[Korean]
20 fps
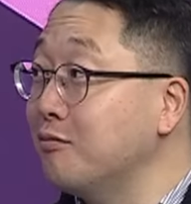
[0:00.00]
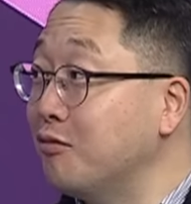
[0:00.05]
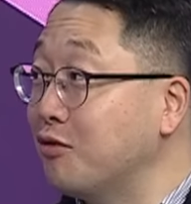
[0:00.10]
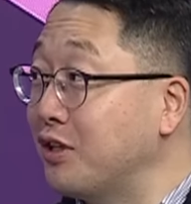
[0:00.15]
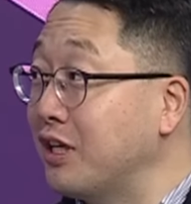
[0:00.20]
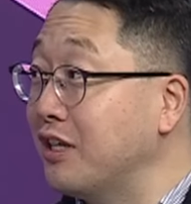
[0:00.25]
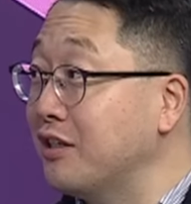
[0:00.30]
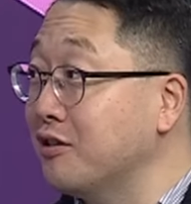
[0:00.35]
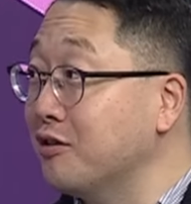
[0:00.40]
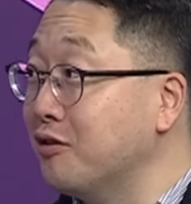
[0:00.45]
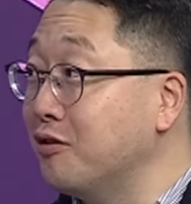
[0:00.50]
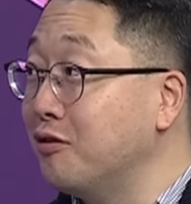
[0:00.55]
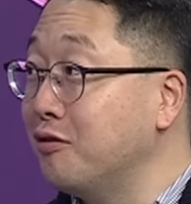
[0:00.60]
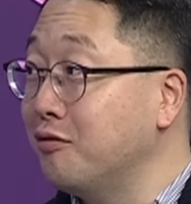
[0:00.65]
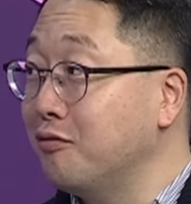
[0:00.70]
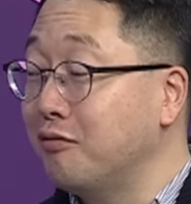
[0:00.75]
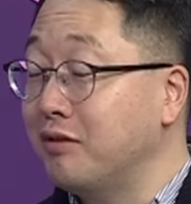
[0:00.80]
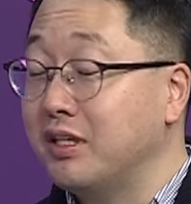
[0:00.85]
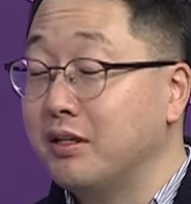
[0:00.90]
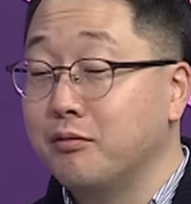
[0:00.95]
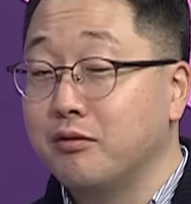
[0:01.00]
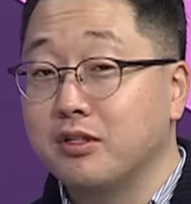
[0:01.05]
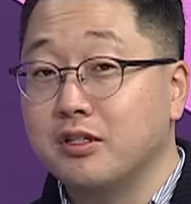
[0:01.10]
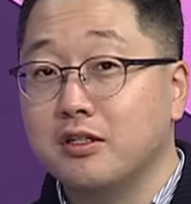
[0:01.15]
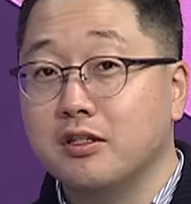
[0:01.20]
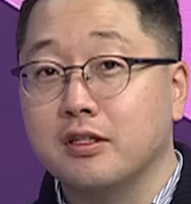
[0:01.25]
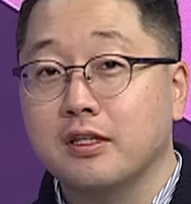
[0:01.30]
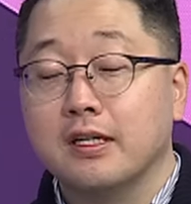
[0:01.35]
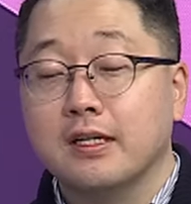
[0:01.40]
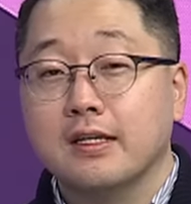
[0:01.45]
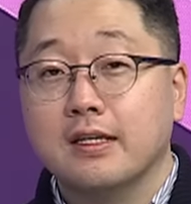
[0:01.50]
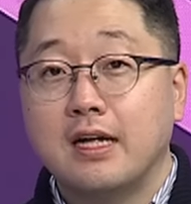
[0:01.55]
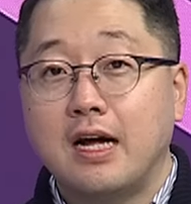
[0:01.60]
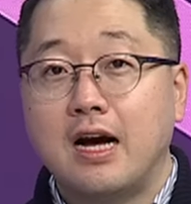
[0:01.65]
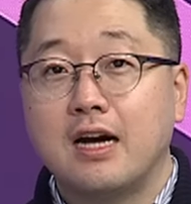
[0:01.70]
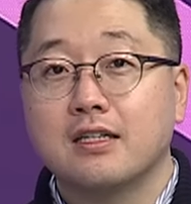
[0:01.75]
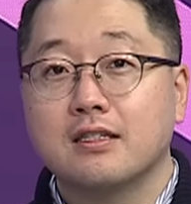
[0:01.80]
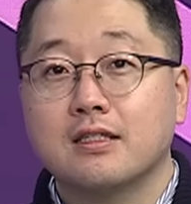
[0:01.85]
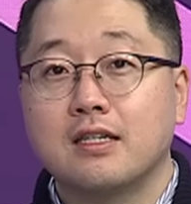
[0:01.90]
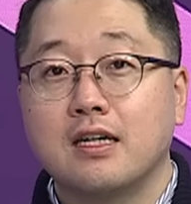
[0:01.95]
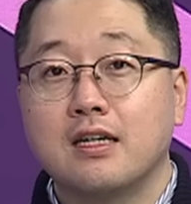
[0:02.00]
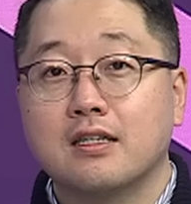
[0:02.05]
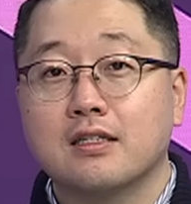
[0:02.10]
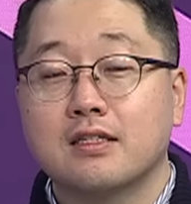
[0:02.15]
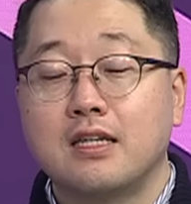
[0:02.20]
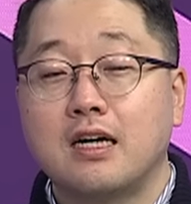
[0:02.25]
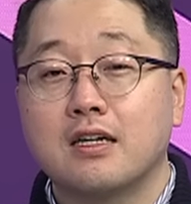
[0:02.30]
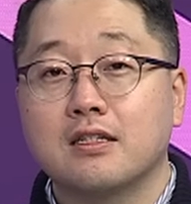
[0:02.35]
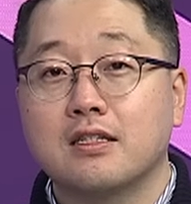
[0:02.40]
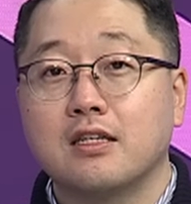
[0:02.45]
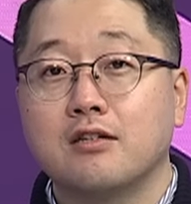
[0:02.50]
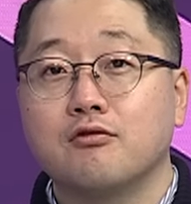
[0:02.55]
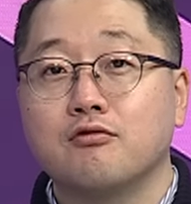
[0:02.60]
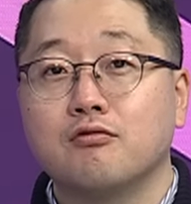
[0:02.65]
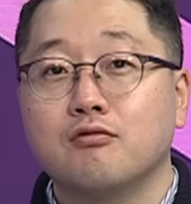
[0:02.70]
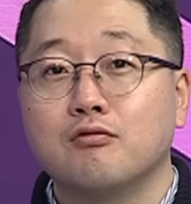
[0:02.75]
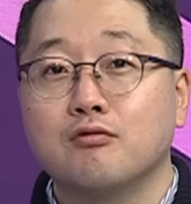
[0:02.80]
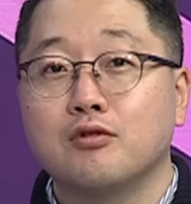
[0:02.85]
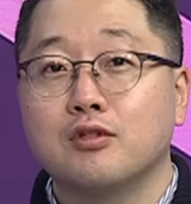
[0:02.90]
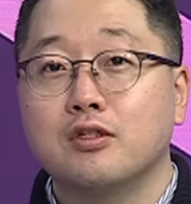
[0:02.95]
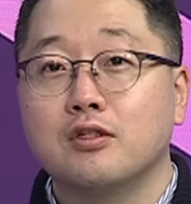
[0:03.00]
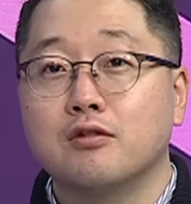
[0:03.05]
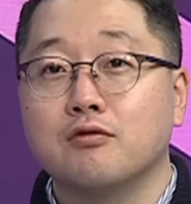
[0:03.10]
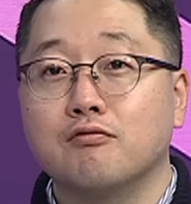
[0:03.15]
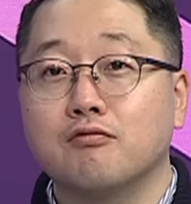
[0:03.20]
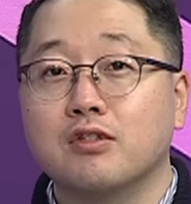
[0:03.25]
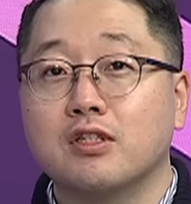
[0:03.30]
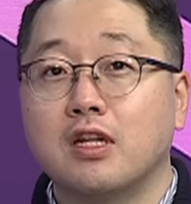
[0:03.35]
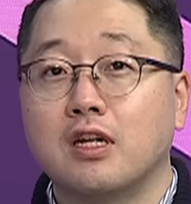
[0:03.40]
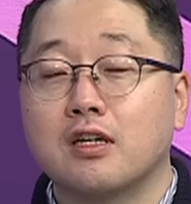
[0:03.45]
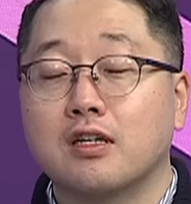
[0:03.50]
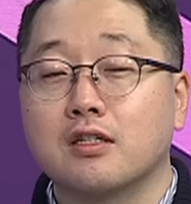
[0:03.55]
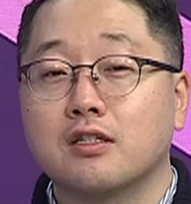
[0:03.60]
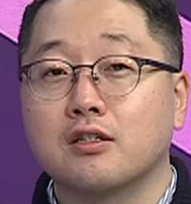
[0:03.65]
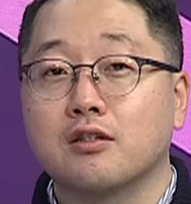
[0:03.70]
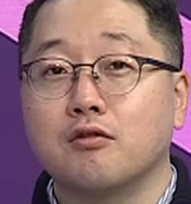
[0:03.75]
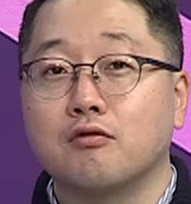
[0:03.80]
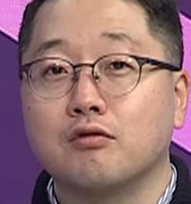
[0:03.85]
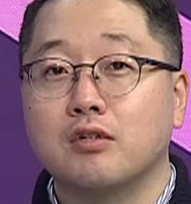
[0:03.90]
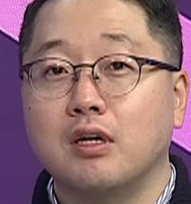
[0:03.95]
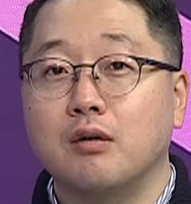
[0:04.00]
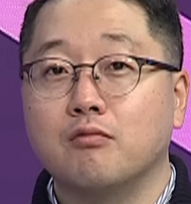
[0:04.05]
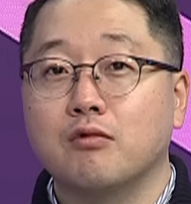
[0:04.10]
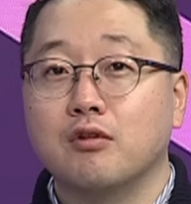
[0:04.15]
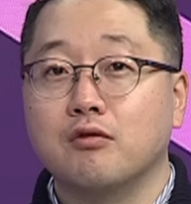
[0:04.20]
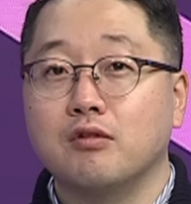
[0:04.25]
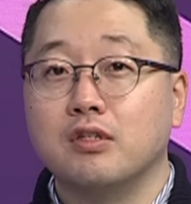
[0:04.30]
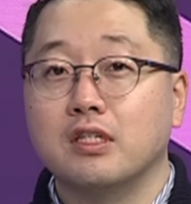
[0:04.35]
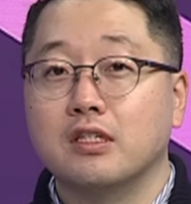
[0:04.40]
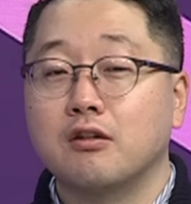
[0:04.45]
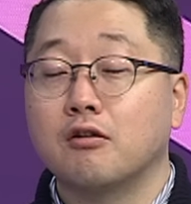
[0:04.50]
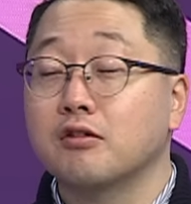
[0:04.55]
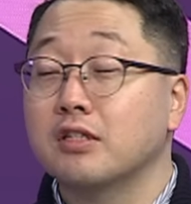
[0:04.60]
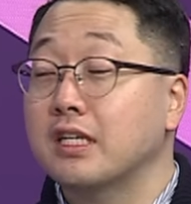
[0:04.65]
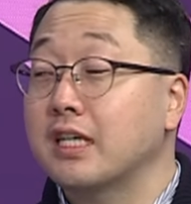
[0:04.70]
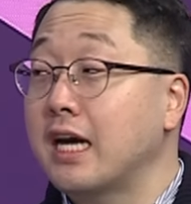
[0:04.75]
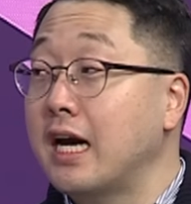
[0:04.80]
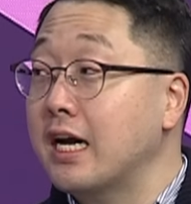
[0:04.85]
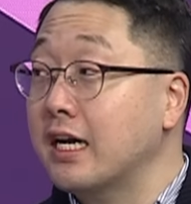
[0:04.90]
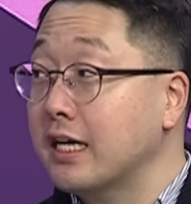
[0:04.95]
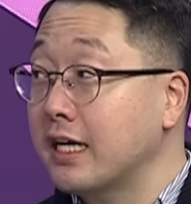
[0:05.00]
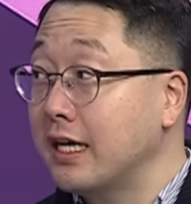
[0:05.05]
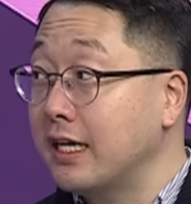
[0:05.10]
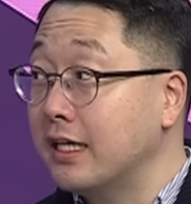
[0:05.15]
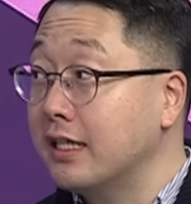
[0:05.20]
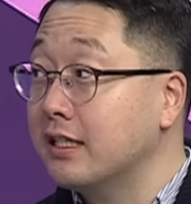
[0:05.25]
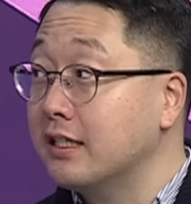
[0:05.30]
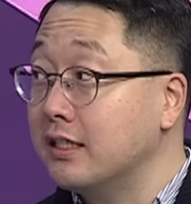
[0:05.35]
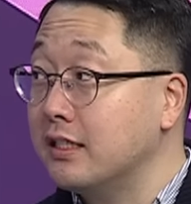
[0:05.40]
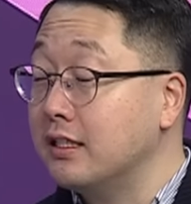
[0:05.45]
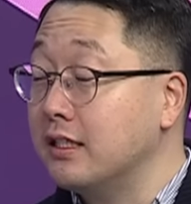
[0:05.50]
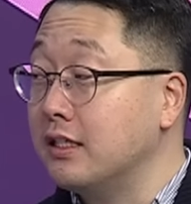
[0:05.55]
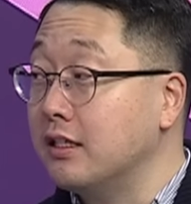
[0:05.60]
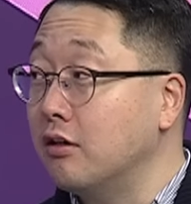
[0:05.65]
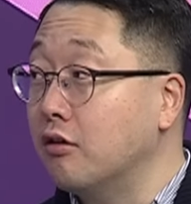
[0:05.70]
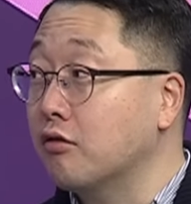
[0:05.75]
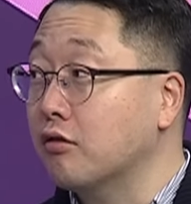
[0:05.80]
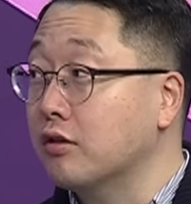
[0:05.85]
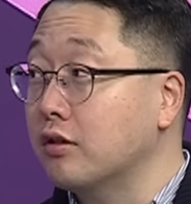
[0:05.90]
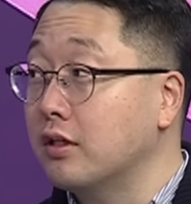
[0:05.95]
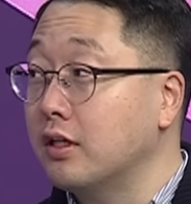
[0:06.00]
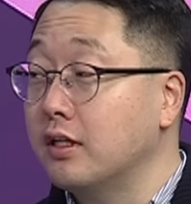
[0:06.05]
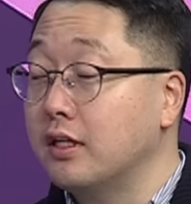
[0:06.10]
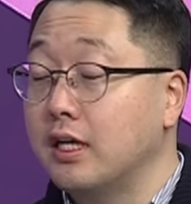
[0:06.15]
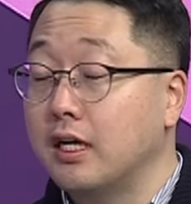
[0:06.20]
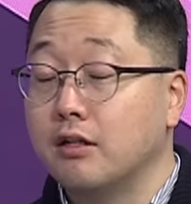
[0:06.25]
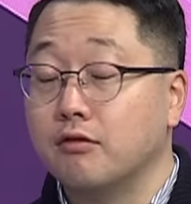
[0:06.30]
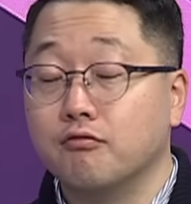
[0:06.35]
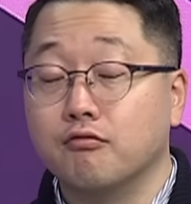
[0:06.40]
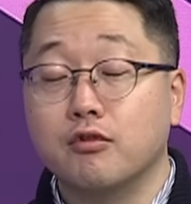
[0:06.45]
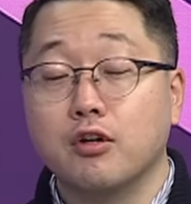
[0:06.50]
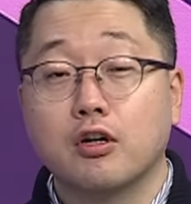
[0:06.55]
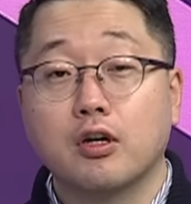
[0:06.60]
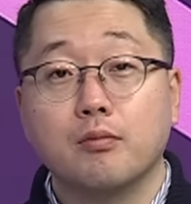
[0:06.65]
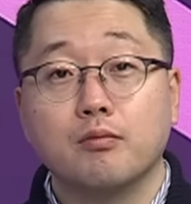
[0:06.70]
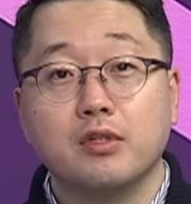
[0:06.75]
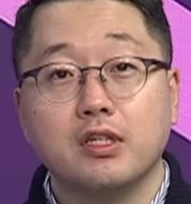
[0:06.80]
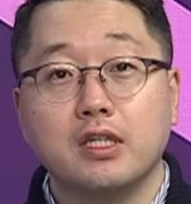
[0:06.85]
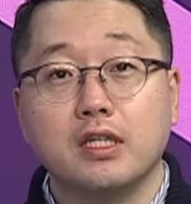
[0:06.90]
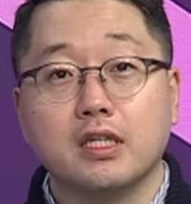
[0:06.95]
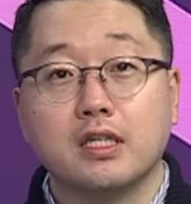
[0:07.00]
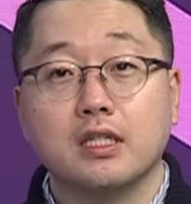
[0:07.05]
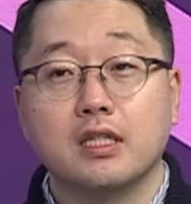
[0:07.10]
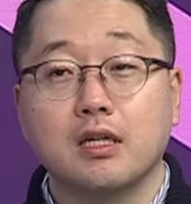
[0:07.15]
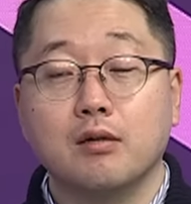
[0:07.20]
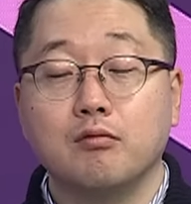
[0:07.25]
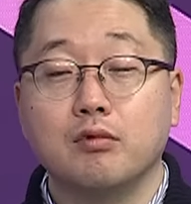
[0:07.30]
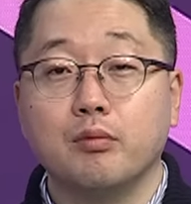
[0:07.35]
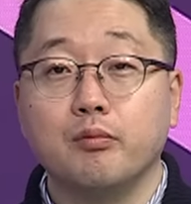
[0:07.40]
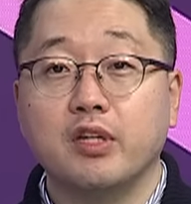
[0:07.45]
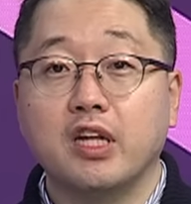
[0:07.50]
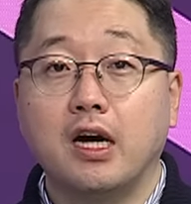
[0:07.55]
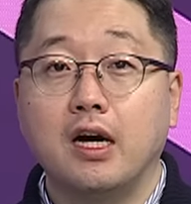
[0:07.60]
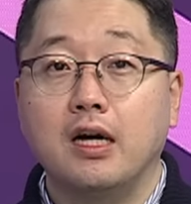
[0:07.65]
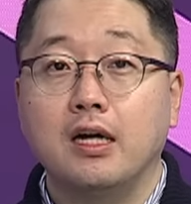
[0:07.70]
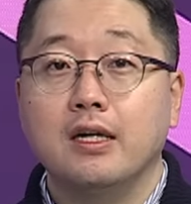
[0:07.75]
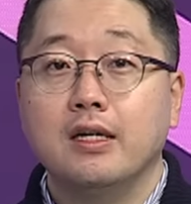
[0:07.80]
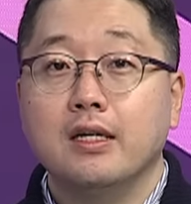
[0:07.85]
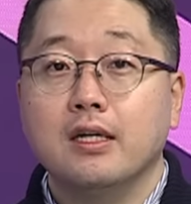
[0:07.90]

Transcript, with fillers: 못하죠. 왜냐면은 항상 상사주는 우리나라 같은 경우는 아무래도 이제 성장의 한계라든지 이런 것들에 대한 우려감들이 있기 때문입니다.